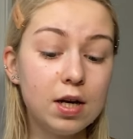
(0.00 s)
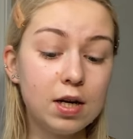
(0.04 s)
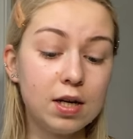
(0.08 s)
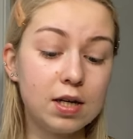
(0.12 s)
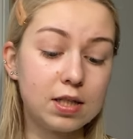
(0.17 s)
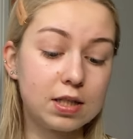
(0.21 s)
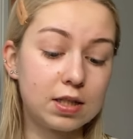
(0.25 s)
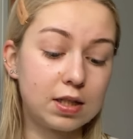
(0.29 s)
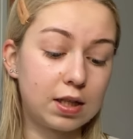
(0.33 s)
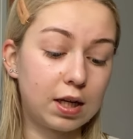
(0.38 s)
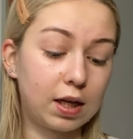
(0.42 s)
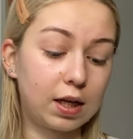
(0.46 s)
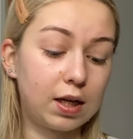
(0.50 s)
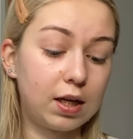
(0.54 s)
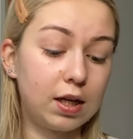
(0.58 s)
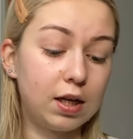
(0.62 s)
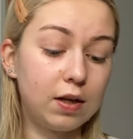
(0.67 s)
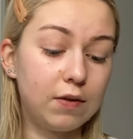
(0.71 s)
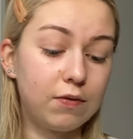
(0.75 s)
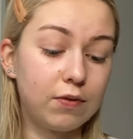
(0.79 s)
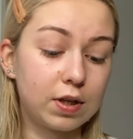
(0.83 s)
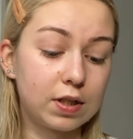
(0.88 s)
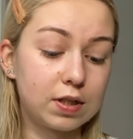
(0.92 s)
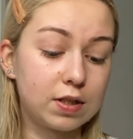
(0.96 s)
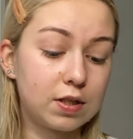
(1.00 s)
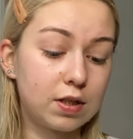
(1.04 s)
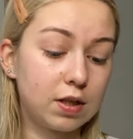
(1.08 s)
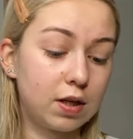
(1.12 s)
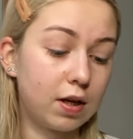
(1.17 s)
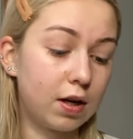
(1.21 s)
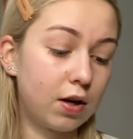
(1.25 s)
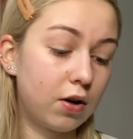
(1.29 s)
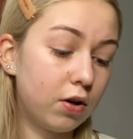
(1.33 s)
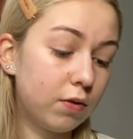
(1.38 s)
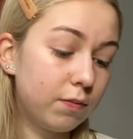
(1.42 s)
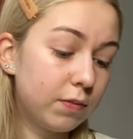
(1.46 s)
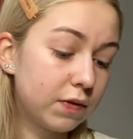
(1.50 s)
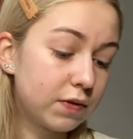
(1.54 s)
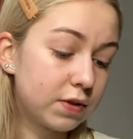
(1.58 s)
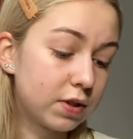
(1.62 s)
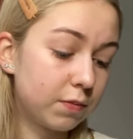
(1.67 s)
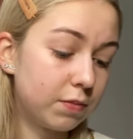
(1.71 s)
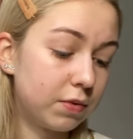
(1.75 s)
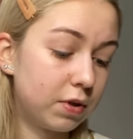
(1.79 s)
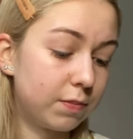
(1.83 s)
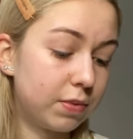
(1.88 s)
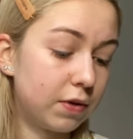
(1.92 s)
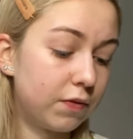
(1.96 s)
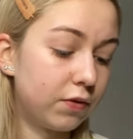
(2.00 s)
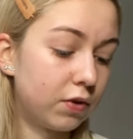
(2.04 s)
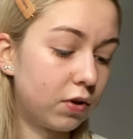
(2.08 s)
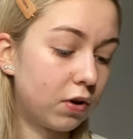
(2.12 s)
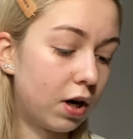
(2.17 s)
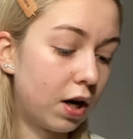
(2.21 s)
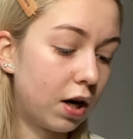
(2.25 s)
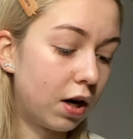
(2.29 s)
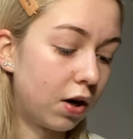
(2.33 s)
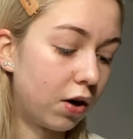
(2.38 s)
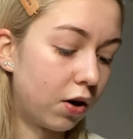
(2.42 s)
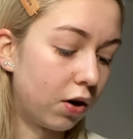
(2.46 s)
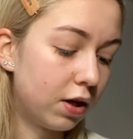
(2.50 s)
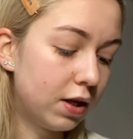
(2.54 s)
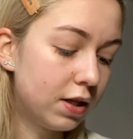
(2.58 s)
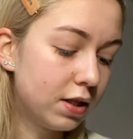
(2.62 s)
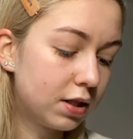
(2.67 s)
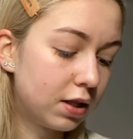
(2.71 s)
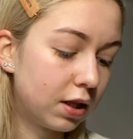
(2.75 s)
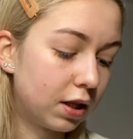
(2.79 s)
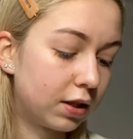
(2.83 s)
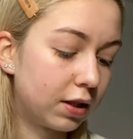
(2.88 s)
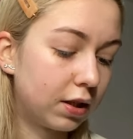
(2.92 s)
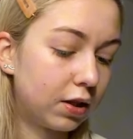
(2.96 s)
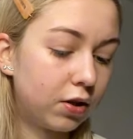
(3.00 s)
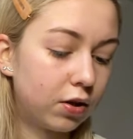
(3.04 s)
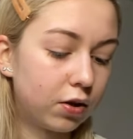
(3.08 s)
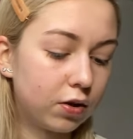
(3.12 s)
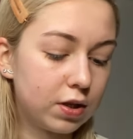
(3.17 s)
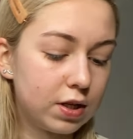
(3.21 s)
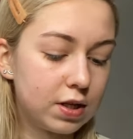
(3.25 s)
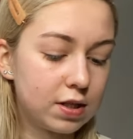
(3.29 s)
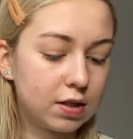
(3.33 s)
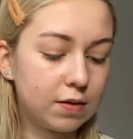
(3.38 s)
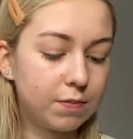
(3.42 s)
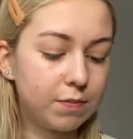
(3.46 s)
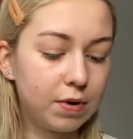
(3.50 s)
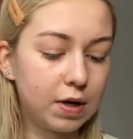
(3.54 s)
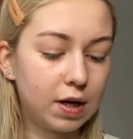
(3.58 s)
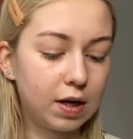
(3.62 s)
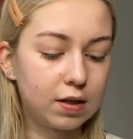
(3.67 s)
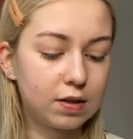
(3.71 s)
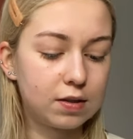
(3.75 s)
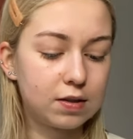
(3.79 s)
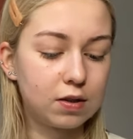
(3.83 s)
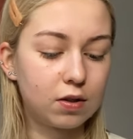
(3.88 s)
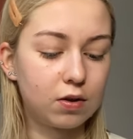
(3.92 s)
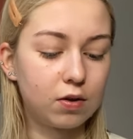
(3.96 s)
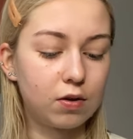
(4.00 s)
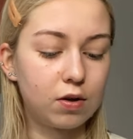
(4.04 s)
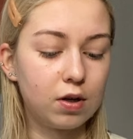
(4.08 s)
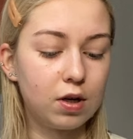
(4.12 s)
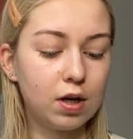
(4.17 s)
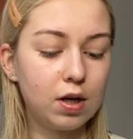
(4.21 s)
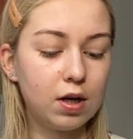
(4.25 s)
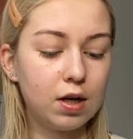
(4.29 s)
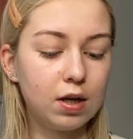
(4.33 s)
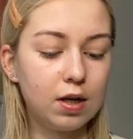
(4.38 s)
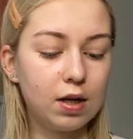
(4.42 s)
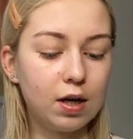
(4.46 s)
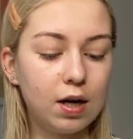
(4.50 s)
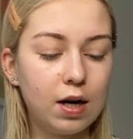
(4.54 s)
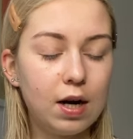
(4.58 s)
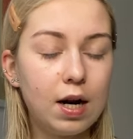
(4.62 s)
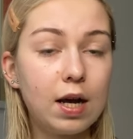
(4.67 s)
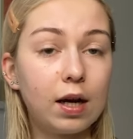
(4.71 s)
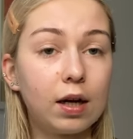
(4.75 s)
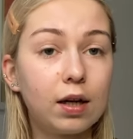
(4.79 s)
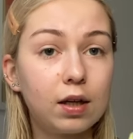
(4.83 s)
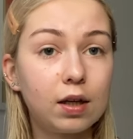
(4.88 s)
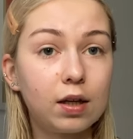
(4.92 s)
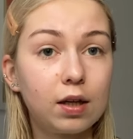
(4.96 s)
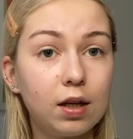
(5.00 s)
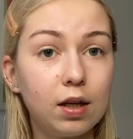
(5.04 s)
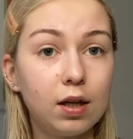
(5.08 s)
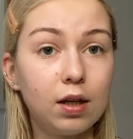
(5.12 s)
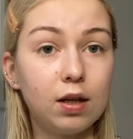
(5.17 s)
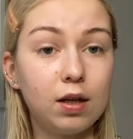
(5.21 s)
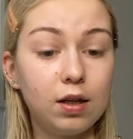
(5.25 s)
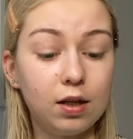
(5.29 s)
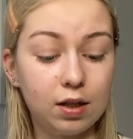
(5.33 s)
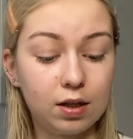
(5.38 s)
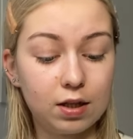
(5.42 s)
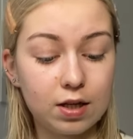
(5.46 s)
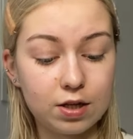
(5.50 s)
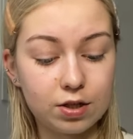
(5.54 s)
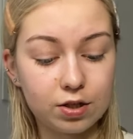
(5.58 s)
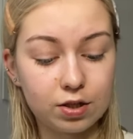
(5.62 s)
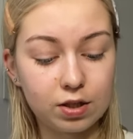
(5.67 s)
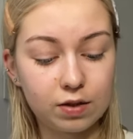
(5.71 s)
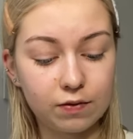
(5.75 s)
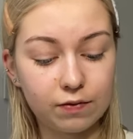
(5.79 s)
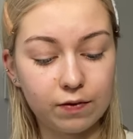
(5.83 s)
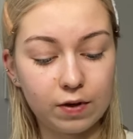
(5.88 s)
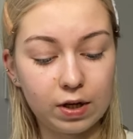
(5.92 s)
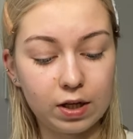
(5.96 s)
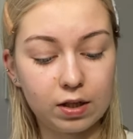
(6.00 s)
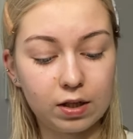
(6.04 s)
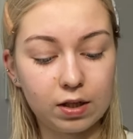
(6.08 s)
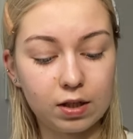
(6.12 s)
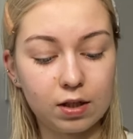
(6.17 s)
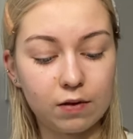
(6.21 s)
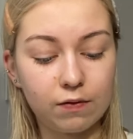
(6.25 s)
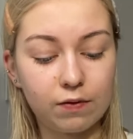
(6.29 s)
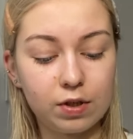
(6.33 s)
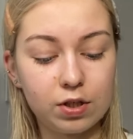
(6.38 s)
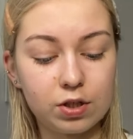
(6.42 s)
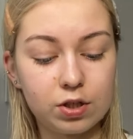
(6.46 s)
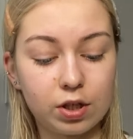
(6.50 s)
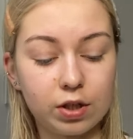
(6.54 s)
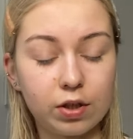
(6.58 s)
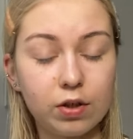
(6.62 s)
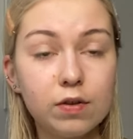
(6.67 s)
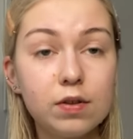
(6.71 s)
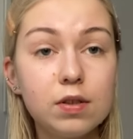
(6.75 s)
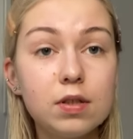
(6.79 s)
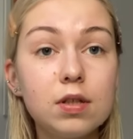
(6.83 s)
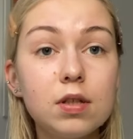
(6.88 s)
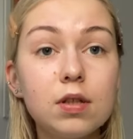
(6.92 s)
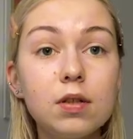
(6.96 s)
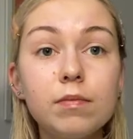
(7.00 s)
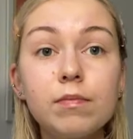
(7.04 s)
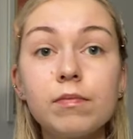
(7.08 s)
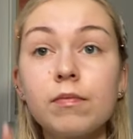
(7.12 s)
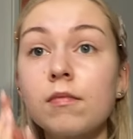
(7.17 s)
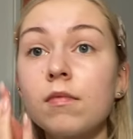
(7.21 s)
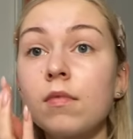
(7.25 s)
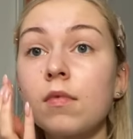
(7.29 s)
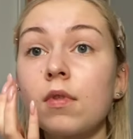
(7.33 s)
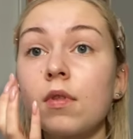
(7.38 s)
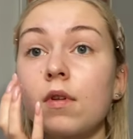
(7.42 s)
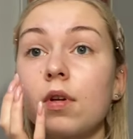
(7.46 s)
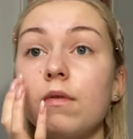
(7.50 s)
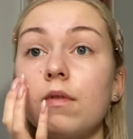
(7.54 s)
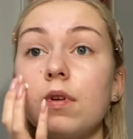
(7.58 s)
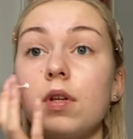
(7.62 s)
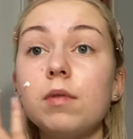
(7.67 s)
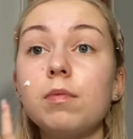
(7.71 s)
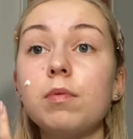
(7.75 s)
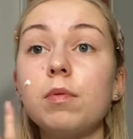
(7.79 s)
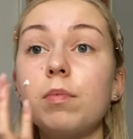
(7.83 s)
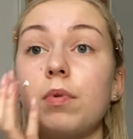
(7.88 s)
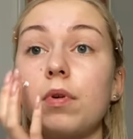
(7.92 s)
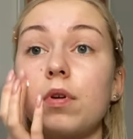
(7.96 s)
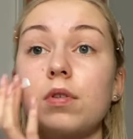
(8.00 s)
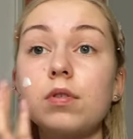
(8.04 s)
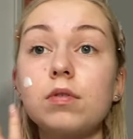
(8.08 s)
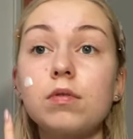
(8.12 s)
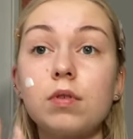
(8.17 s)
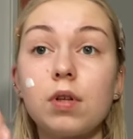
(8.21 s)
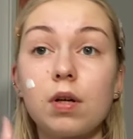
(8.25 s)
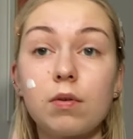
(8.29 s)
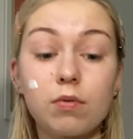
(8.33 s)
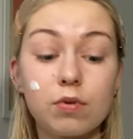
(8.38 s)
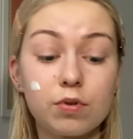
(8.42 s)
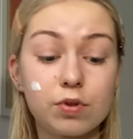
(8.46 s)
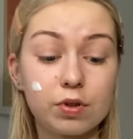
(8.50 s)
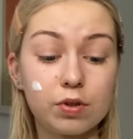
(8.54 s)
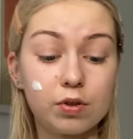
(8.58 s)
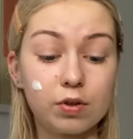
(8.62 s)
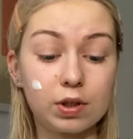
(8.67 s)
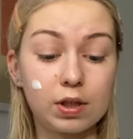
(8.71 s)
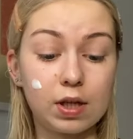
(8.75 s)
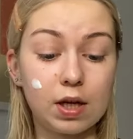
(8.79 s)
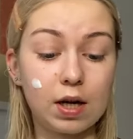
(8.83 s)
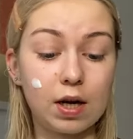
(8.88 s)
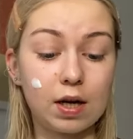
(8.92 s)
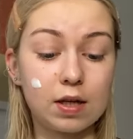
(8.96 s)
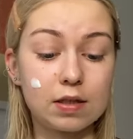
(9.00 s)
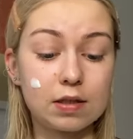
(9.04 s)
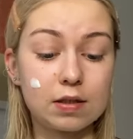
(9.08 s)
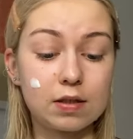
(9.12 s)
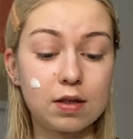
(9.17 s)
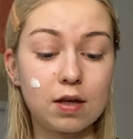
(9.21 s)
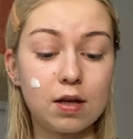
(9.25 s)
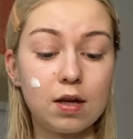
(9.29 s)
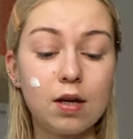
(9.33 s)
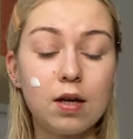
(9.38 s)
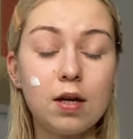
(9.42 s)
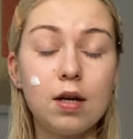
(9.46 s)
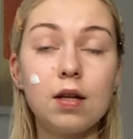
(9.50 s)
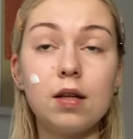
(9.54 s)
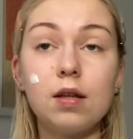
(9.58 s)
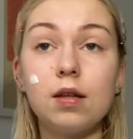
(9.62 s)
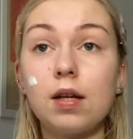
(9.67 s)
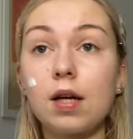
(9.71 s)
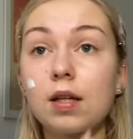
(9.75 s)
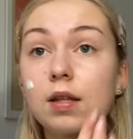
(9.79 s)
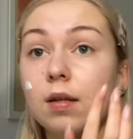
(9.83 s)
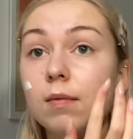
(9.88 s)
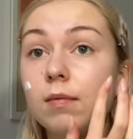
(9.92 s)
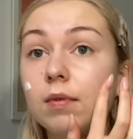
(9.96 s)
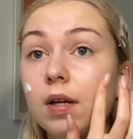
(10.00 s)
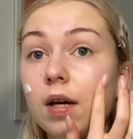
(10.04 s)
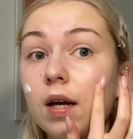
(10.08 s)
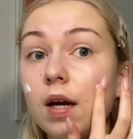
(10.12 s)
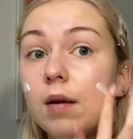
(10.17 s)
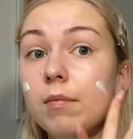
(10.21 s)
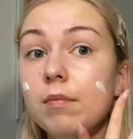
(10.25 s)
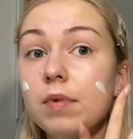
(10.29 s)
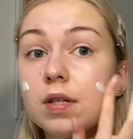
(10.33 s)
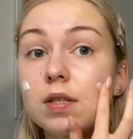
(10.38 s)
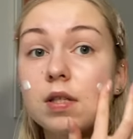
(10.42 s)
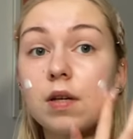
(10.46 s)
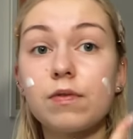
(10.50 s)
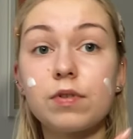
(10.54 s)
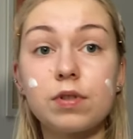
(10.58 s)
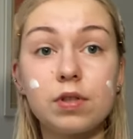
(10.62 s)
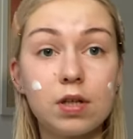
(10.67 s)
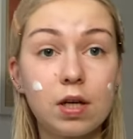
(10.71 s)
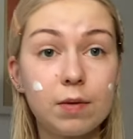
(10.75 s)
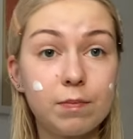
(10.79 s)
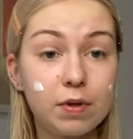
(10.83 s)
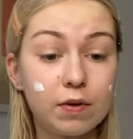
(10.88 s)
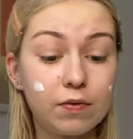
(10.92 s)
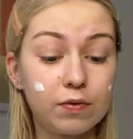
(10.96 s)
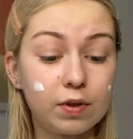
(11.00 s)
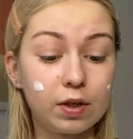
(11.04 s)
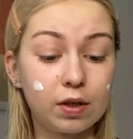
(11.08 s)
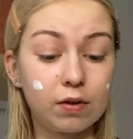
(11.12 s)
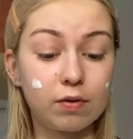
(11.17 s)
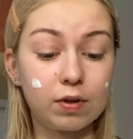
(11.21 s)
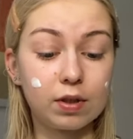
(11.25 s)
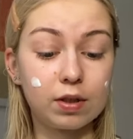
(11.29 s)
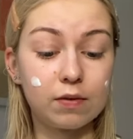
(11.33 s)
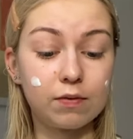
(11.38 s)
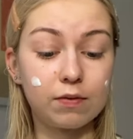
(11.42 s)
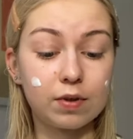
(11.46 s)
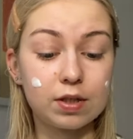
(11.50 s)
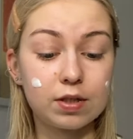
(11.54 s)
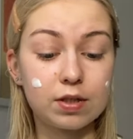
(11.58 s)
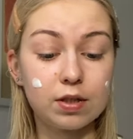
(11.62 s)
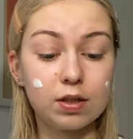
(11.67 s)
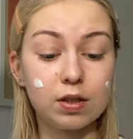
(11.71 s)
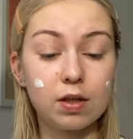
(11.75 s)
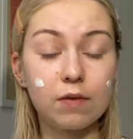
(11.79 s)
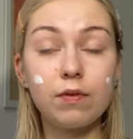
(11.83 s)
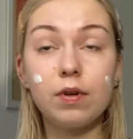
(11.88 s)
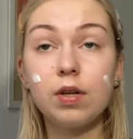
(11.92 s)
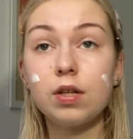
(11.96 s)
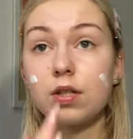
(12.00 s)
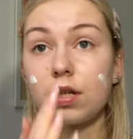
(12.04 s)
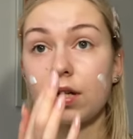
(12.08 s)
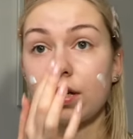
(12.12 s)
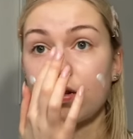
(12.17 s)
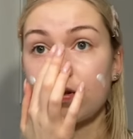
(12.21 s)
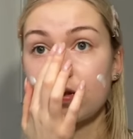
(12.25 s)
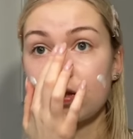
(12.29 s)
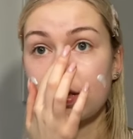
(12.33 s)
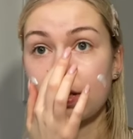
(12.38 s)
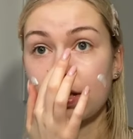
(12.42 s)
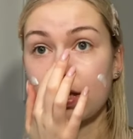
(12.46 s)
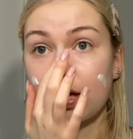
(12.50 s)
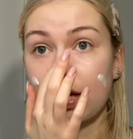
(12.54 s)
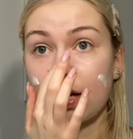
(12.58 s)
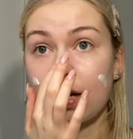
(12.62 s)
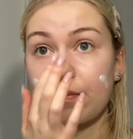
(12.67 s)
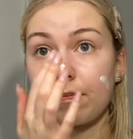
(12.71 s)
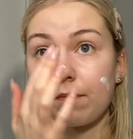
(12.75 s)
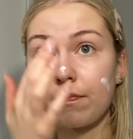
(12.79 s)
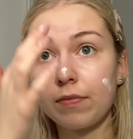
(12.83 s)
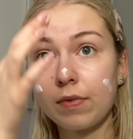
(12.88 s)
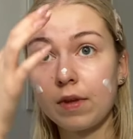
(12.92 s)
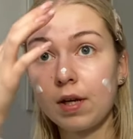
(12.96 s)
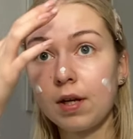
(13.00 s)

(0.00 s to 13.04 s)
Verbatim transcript: Jest taki właśnie, on ma w sobie na pewno aloes, dlatego jest bardzo lekki i też fajnie nawilżający, więc po prostu nałożę go teraz na ten krem. Ja zawsze najpierw nakładam właśnie nawilżający krem,